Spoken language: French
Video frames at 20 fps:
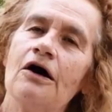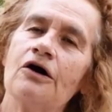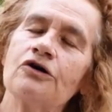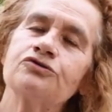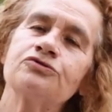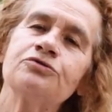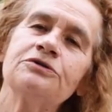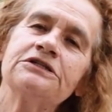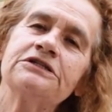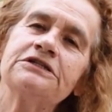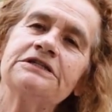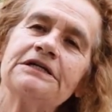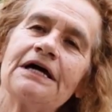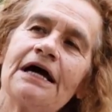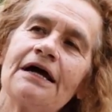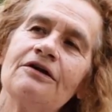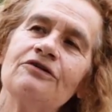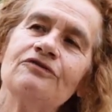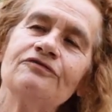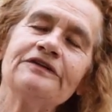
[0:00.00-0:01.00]
Ensuite, il y
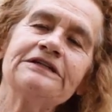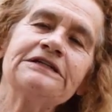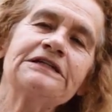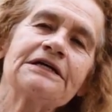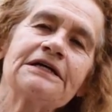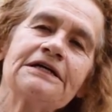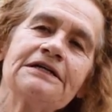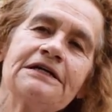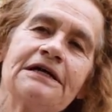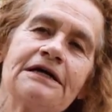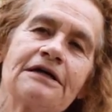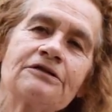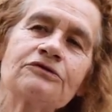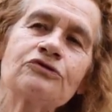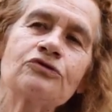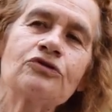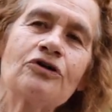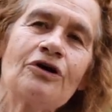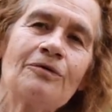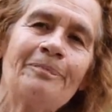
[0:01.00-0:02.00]
a le vétérinaire
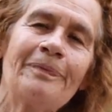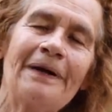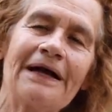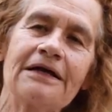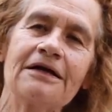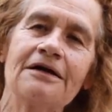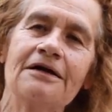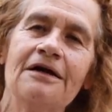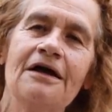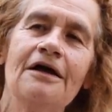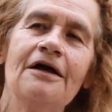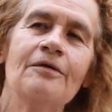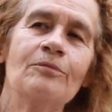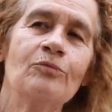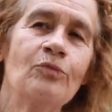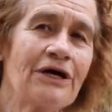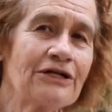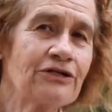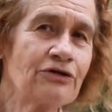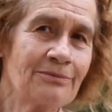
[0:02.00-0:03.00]
de campagne.
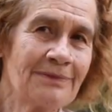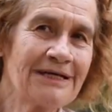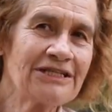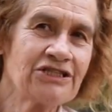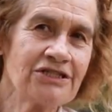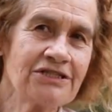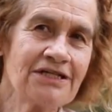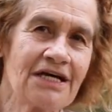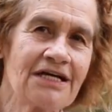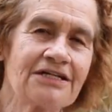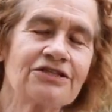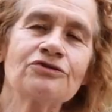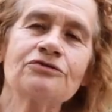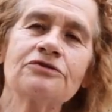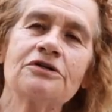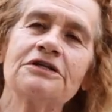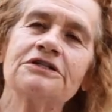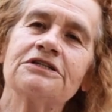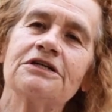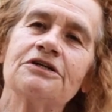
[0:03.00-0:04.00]
Moi, dans ma génération,
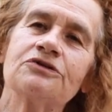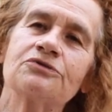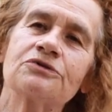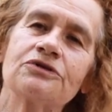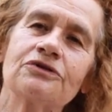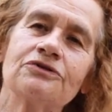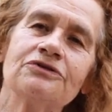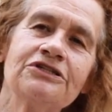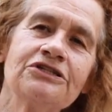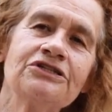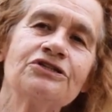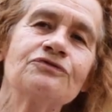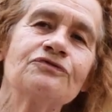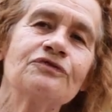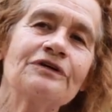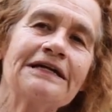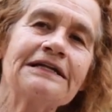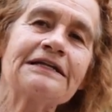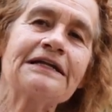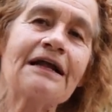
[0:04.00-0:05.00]
dans les années 70, on
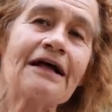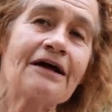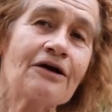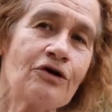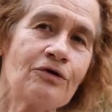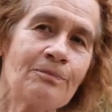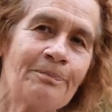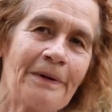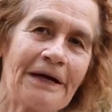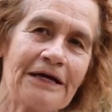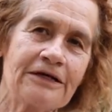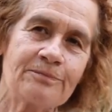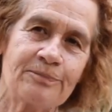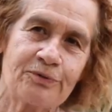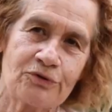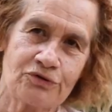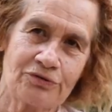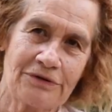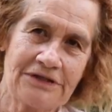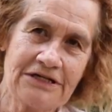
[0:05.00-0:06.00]
voulait être à la campagne
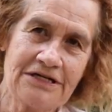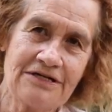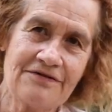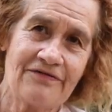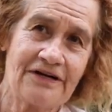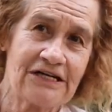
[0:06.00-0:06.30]
pour soigner les